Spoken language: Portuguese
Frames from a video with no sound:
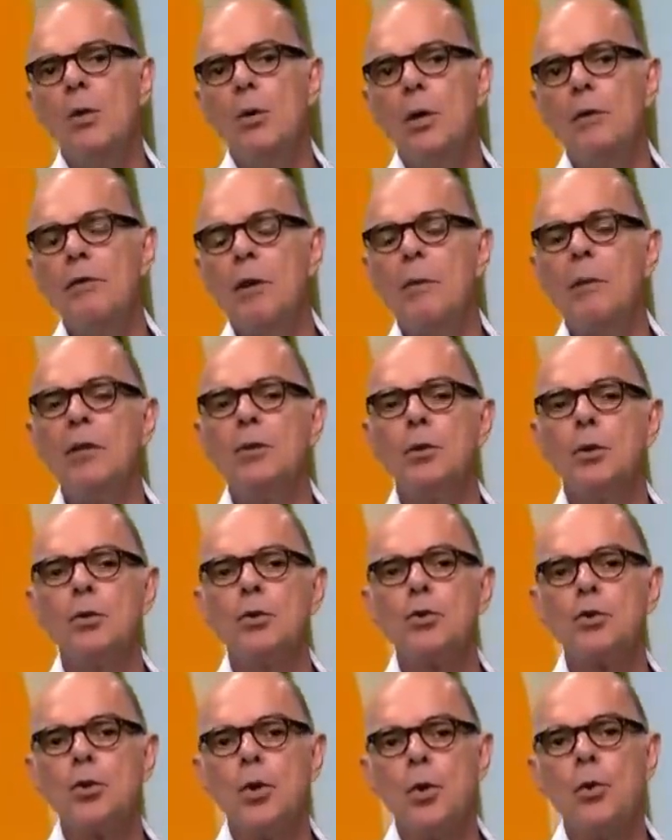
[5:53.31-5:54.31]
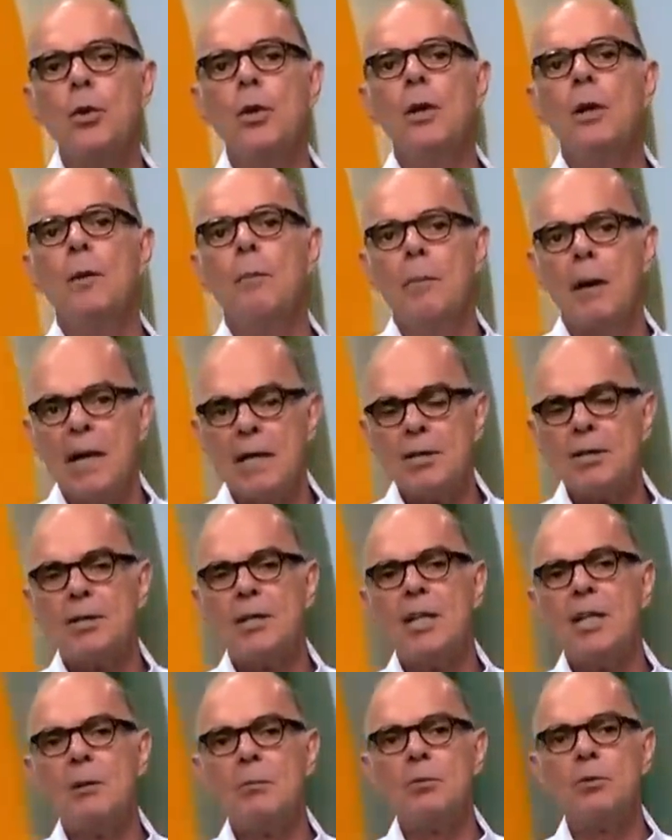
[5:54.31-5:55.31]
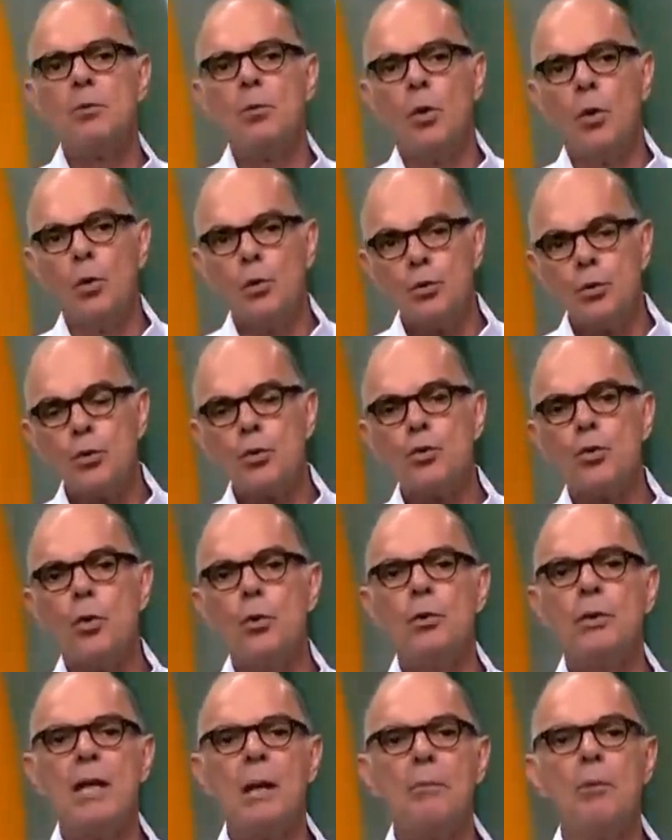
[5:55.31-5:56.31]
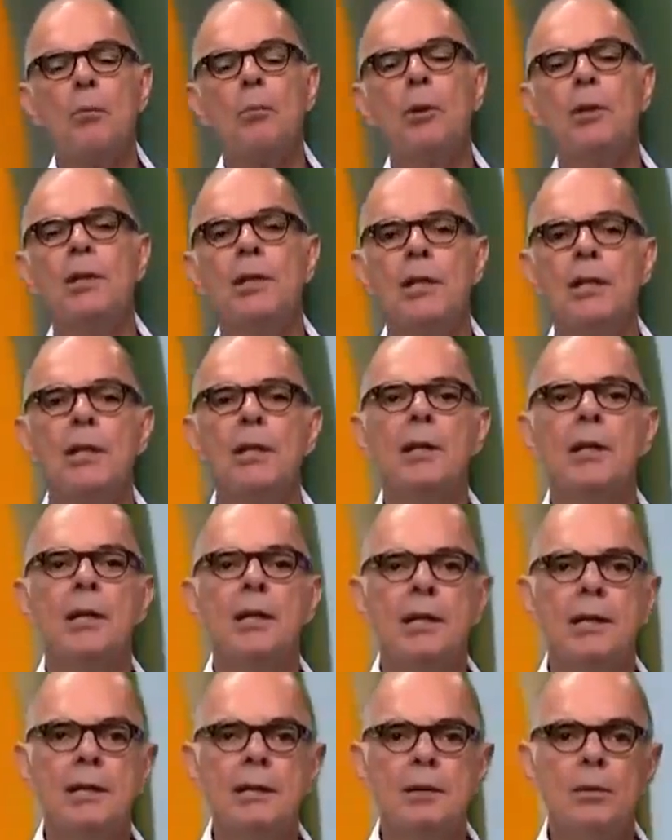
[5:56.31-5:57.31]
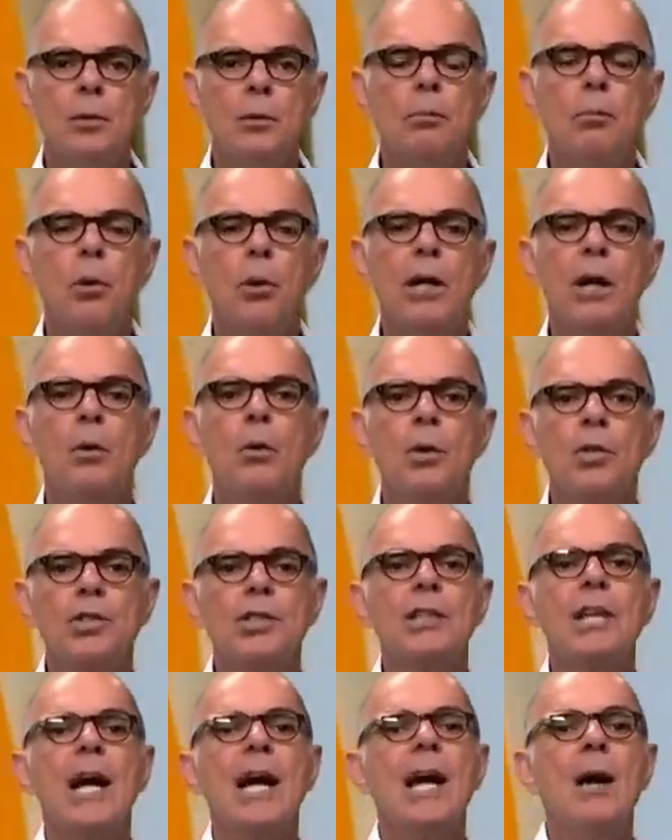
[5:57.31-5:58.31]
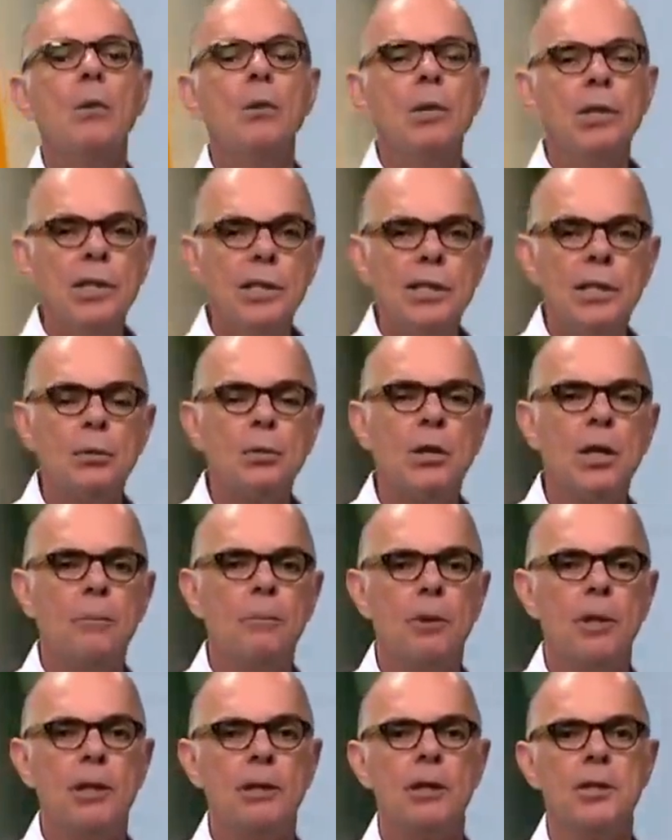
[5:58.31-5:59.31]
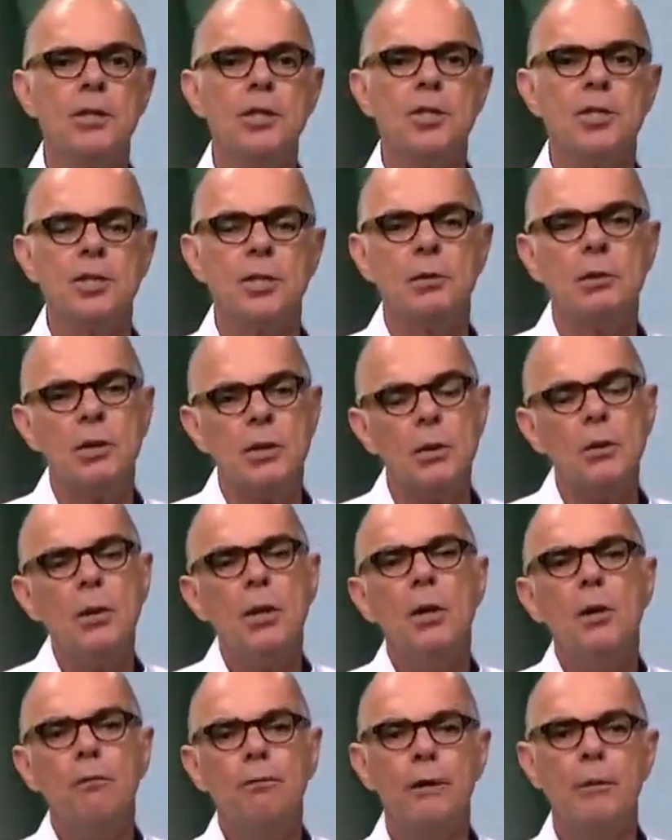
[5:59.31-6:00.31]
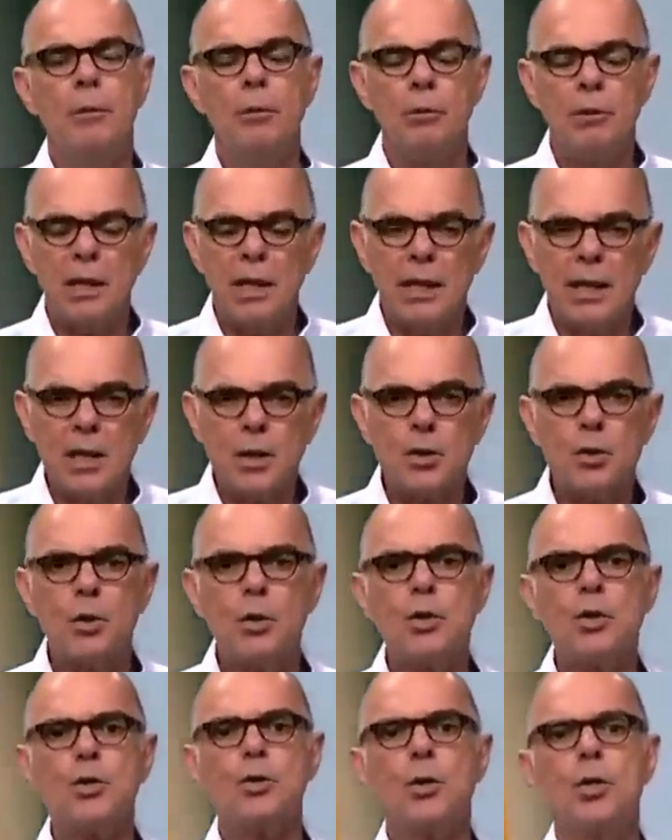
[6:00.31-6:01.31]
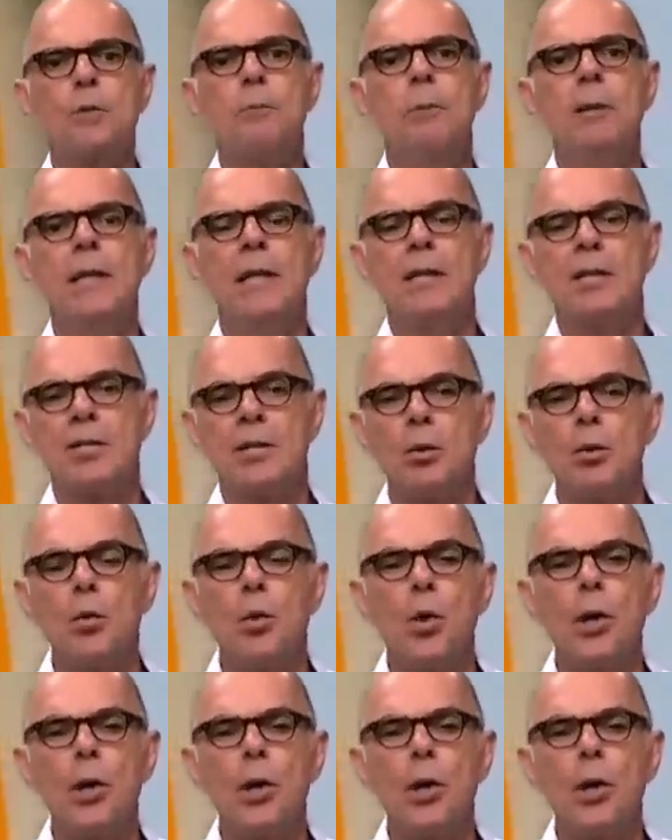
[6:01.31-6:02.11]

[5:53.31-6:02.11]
O River mandou no jogo, mas teremos um outro jogo na Bomboneira e o Boca hoje ainda é o líder do Campeonato Argentino. Então, o Flamengo tem as condições plenas, tem um